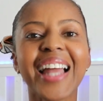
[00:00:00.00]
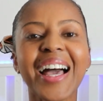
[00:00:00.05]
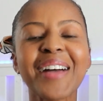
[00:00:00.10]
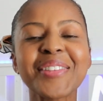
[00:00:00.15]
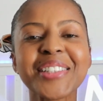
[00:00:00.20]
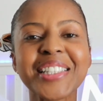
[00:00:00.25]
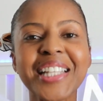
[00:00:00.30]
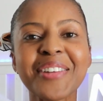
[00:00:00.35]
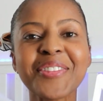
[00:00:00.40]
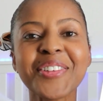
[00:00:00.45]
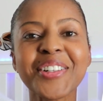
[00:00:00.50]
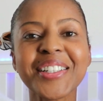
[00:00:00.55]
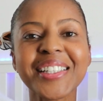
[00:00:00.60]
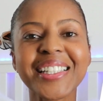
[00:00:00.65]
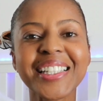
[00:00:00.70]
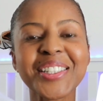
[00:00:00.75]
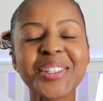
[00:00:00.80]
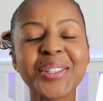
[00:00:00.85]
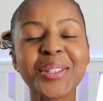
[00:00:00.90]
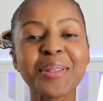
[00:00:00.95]
Olá, meus
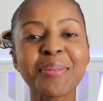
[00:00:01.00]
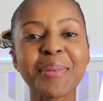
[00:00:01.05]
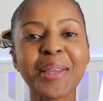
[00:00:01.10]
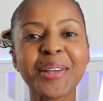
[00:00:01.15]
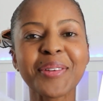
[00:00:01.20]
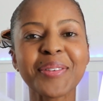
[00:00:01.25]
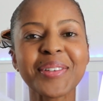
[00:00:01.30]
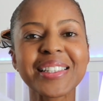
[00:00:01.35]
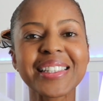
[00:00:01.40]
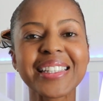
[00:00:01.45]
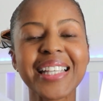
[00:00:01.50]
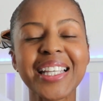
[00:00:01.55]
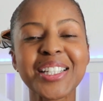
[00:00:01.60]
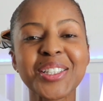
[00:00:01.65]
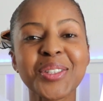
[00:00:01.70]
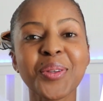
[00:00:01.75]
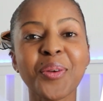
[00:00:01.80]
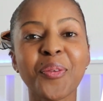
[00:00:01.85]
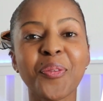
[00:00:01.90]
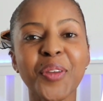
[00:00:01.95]
amores, tudo bem com
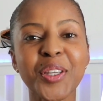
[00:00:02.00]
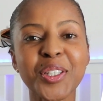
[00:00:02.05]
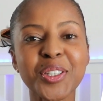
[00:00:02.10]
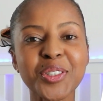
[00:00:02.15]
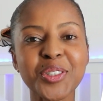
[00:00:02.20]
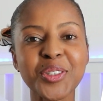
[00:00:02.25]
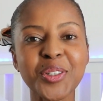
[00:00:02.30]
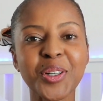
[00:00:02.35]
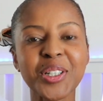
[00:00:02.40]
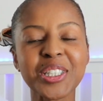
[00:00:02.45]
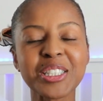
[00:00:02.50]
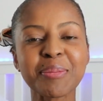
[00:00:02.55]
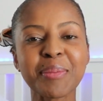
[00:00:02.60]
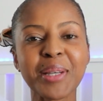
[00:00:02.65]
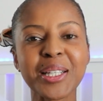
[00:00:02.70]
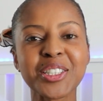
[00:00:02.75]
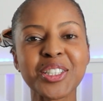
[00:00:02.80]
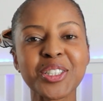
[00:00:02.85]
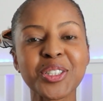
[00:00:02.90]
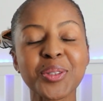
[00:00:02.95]
vocês? No vídeo de hoje,
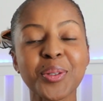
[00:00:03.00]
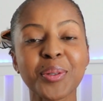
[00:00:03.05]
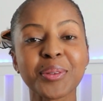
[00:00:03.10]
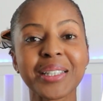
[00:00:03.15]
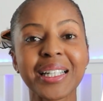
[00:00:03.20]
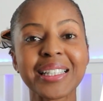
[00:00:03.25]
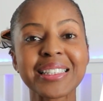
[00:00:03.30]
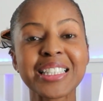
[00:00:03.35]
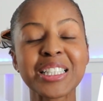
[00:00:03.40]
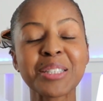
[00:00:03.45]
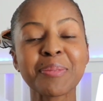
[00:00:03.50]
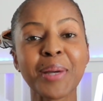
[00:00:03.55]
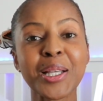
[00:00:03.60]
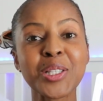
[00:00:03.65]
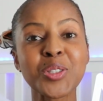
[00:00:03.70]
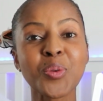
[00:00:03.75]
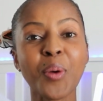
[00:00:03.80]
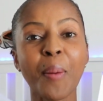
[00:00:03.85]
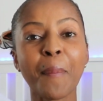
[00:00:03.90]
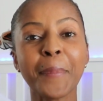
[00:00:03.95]
minha gente, estou trazendo
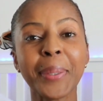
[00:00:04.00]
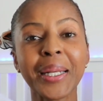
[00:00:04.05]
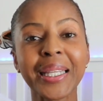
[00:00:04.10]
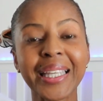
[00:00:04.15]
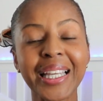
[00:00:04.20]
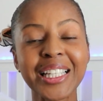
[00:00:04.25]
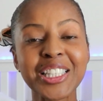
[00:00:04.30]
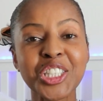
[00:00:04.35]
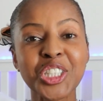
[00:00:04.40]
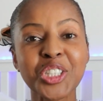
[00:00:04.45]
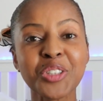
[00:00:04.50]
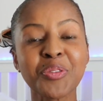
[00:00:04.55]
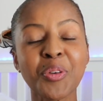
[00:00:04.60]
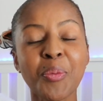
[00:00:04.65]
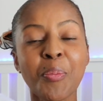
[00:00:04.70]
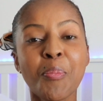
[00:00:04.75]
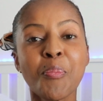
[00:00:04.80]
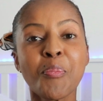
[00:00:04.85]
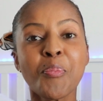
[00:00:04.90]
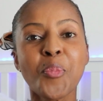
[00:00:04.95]
mais um aplicativo
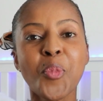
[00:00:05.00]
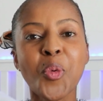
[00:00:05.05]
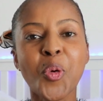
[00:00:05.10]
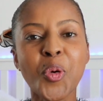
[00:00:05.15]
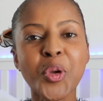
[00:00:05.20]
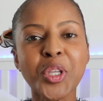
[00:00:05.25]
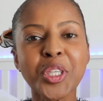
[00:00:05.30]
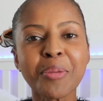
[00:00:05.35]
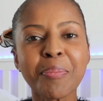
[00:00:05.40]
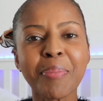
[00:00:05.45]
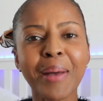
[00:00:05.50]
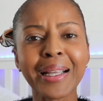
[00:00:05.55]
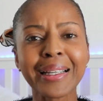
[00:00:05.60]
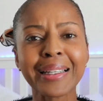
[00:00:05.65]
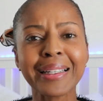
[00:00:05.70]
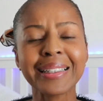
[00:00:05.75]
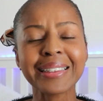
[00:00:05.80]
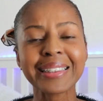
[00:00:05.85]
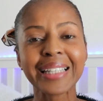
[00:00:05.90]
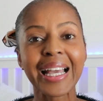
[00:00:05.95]
muito
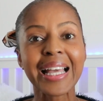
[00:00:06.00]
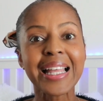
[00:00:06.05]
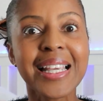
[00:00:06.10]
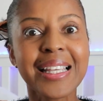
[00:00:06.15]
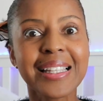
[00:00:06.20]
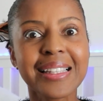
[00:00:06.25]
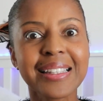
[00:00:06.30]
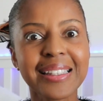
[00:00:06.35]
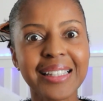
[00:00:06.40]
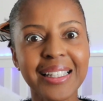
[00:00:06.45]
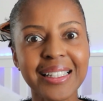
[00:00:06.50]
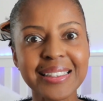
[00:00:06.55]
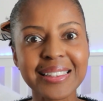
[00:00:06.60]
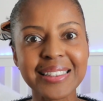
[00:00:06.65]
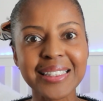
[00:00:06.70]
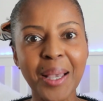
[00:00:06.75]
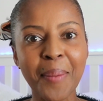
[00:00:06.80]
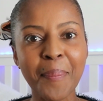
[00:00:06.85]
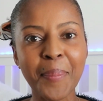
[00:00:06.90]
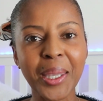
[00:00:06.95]
bacana,
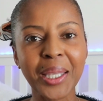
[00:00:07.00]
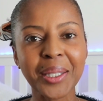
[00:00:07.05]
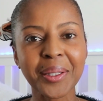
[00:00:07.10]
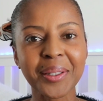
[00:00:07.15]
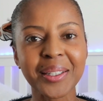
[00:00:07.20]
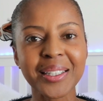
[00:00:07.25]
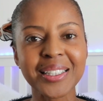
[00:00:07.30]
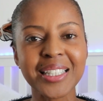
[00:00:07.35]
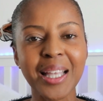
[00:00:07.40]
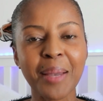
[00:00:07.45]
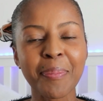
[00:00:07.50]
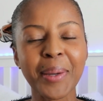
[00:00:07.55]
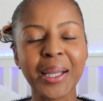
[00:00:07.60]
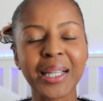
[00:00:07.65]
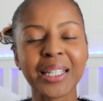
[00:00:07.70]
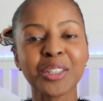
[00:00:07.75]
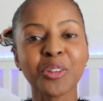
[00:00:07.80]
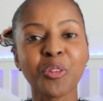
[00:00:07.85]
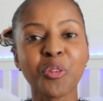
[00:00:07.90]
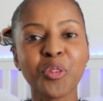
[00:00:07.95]
lançamento que está
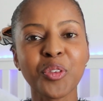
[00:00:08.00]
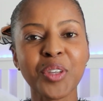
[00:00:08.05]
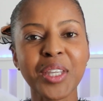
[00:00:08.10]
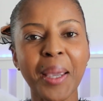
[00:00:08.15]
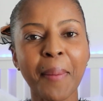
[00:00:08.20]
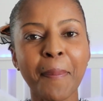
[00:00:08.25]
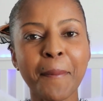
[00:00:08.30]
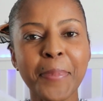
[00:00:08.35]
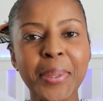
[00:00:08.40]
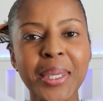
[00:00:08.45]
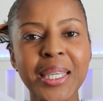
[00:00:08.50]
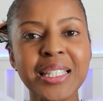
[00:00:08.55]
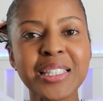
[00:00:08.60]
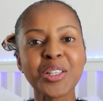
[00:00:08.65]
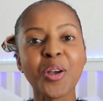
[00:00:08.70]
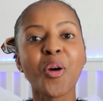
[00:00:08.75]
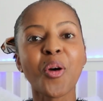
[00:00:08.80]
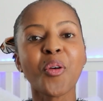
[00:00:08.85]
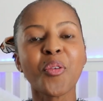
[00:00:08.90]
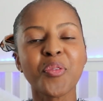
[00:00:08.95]
pagando via
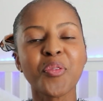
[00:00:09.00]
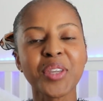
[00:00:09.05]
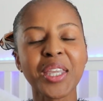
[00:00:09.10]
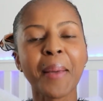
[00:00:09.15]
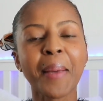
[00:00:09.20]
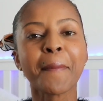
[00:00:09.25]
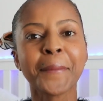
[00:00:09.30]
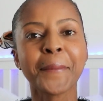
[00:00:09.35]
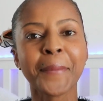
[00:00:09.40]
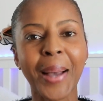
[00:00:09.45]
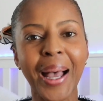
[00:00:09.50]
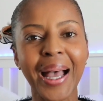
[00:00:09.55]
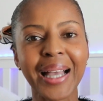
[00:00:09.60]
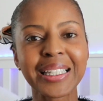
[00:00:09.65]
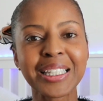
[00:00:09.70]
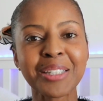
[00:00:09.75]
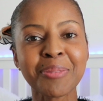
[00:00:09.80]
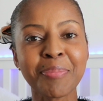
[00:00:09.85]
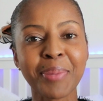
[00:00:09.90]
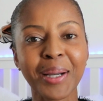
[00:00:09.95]
Pix ou via
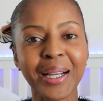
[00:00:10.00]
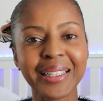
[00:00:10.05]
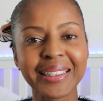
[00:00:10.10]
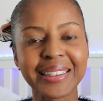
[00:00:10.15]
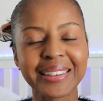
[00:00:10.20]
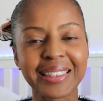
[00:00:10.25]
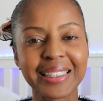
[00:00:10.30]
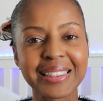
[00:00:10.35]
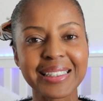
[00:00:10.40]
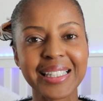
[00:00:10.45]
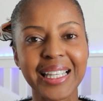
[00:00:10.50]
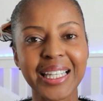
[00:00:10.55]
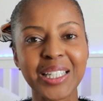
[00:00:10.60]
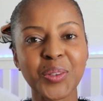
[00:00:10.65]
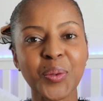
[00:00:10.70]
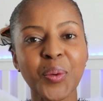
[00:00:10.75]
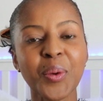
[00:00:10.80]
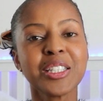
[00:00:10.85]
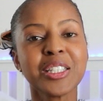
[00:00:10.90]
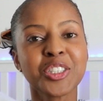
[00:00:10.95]
PagBank, tá
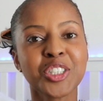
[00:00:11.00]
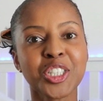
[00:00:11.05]
certo?